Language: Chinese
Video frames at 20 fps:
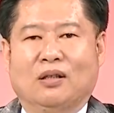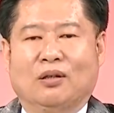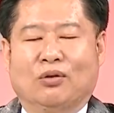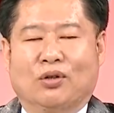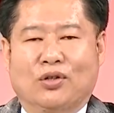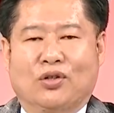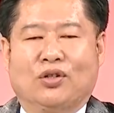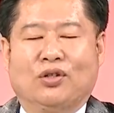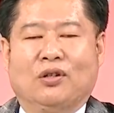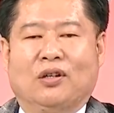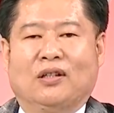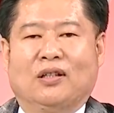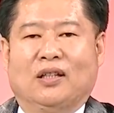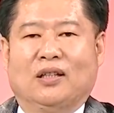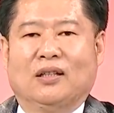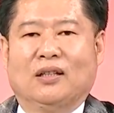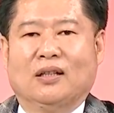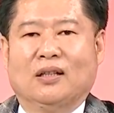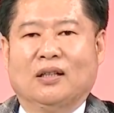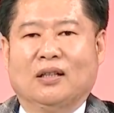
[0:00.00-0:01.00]
我希望
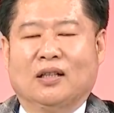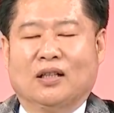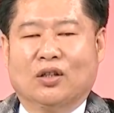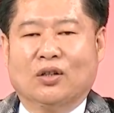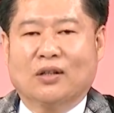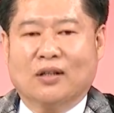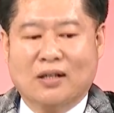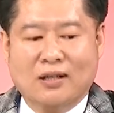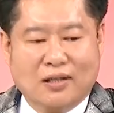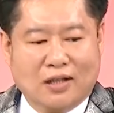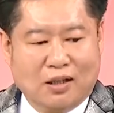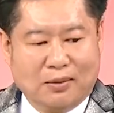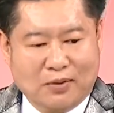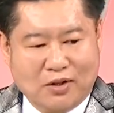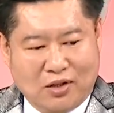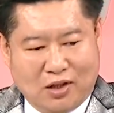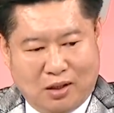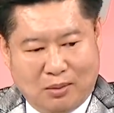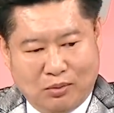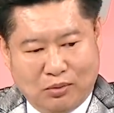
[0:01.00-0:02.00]
你能够跟上我
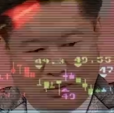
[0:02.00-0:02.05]
们脚